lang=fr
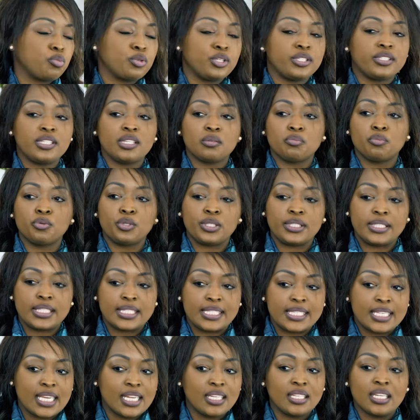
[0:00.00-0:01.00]
politique
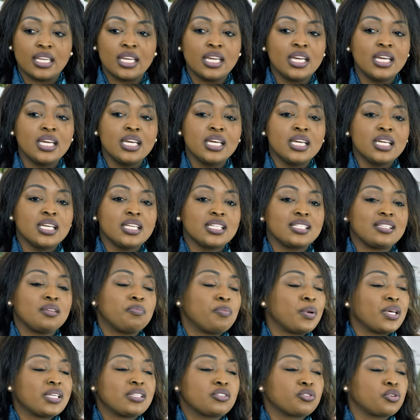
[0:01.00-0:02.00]
politicienne, ce mm. c'est
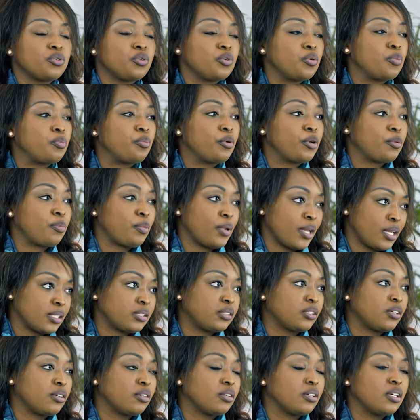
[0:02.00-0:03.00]
pas ce que le peuple
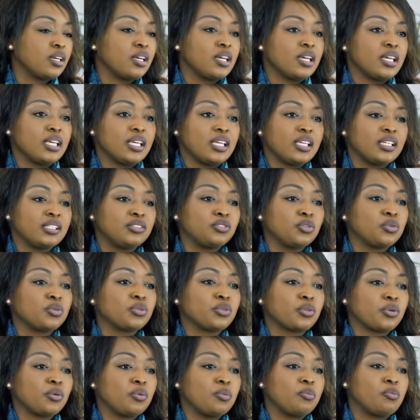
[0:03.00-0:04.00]
attend. Et
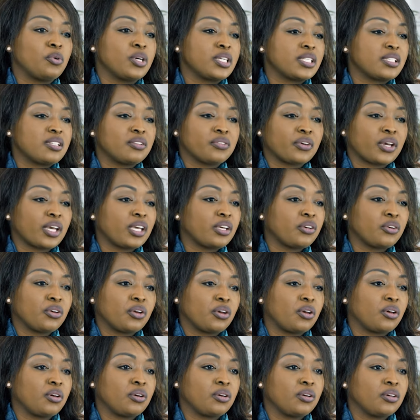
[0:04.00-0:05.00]
donc, moi, c'est vrai
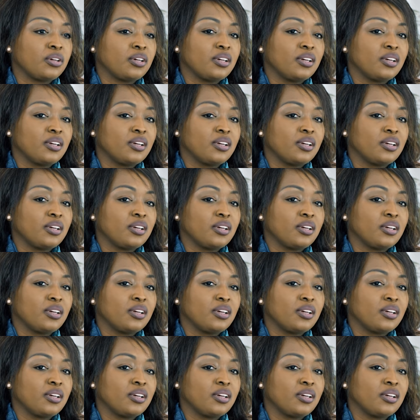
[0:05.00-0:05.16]
que